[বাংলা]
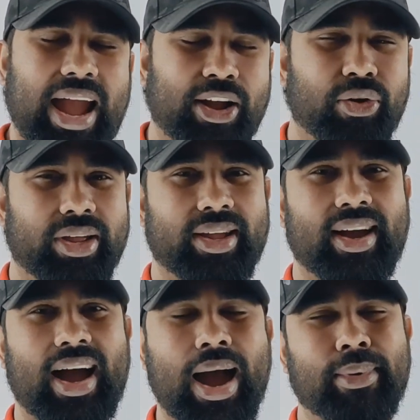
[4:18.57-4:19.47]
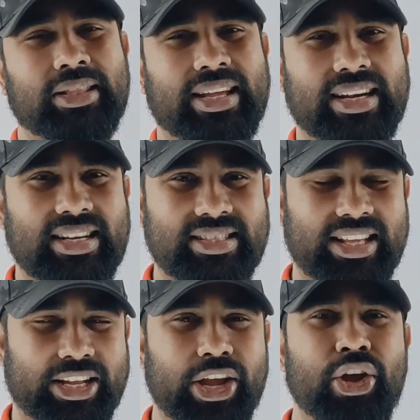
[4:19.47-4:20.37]
এখনই আমাদের কাছ
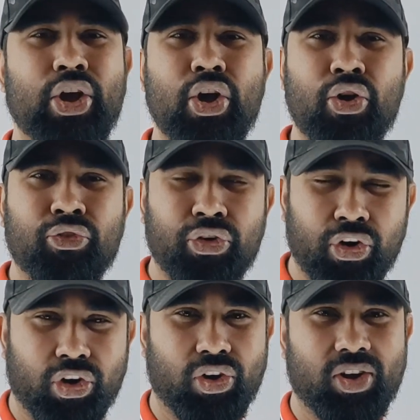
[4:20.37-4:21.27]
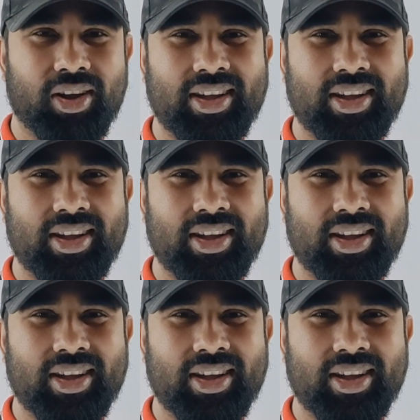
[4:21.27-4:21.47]
থেকে ফুল